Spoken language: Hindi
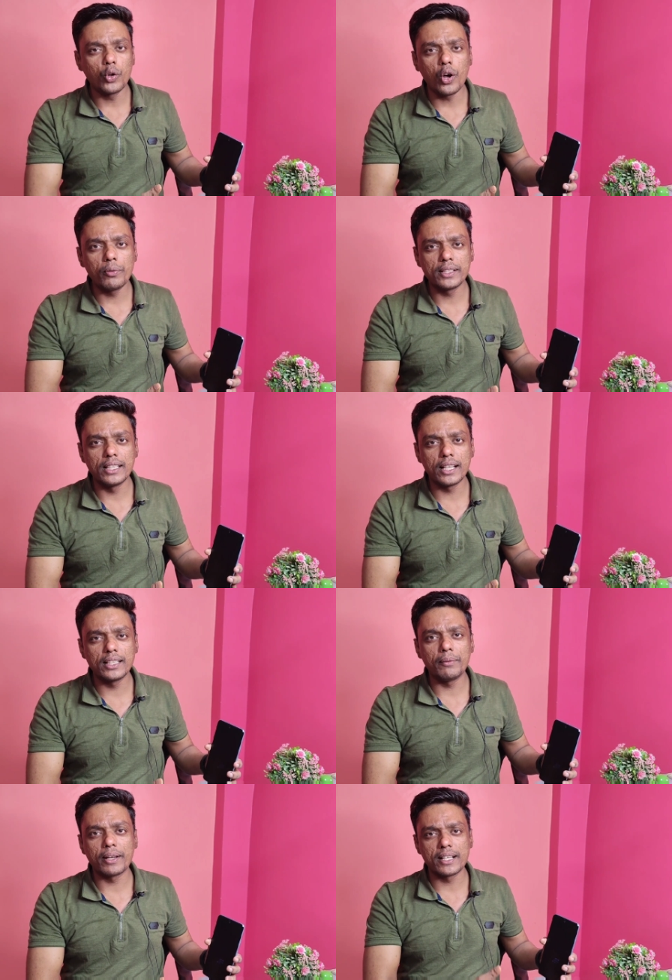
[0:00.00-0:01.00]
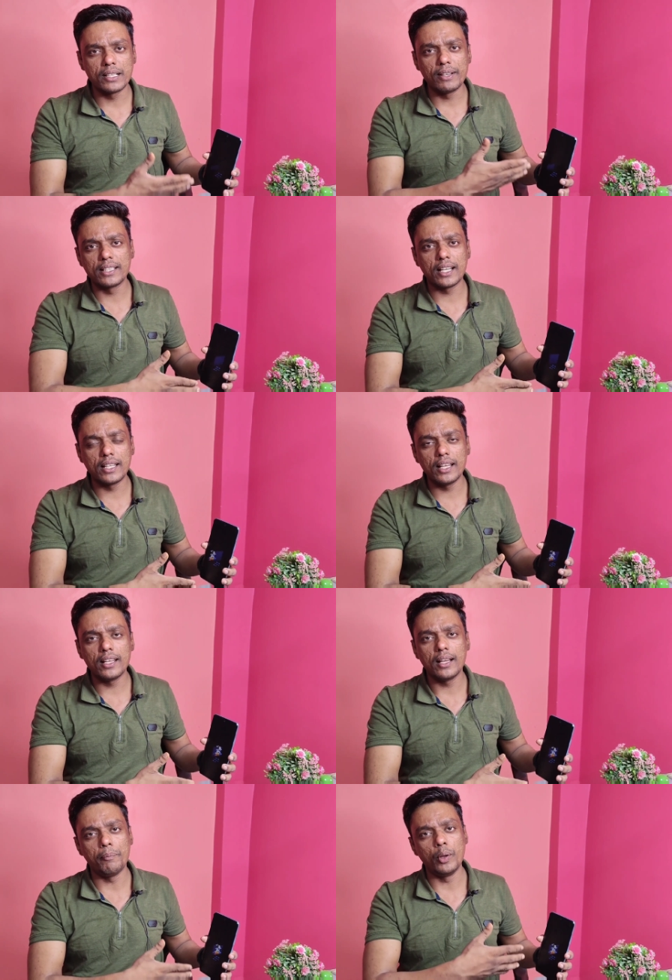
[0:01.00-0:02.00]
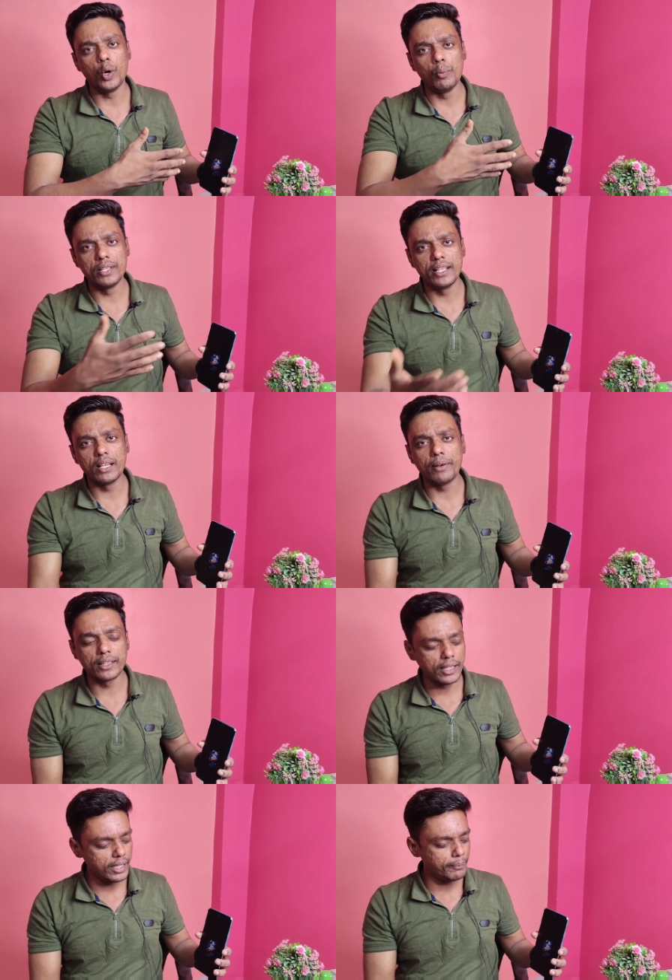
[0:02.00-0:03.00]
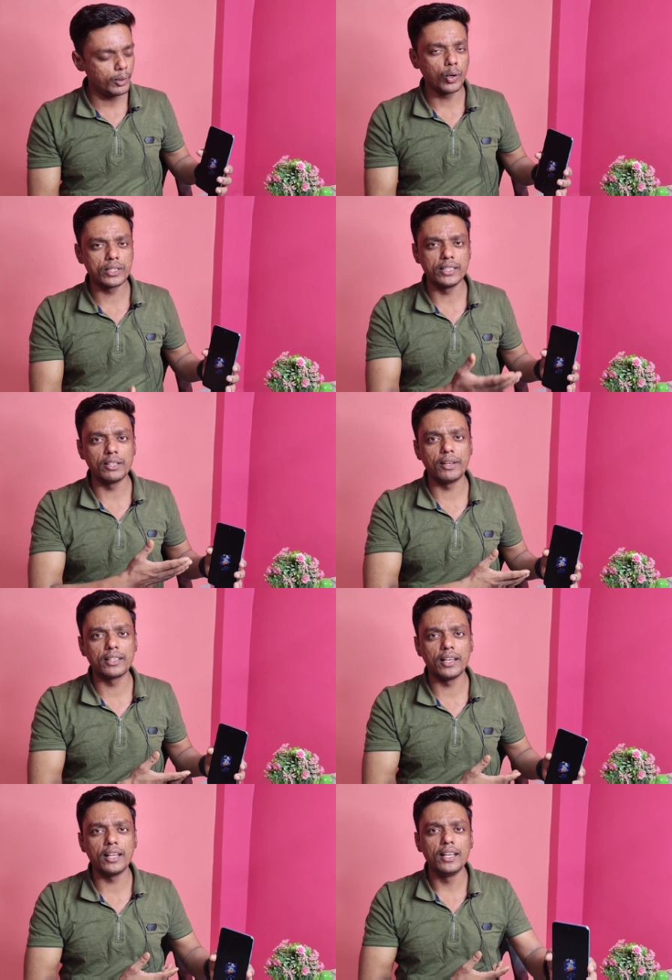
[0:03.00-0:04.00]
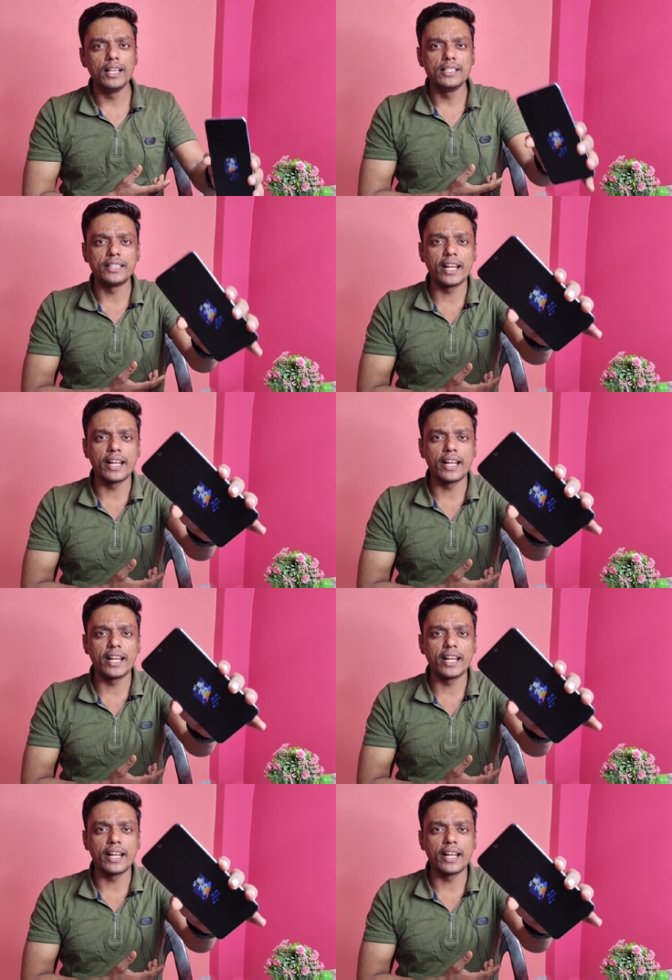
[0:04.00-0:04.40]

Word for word: फ़ोन को और भी अच्छी तरीके से यहाँ पर कस्टमाइज़ कर ले अपने होम स्क्रीन की बात कर ले या फिर लोकेशन की बात कर ले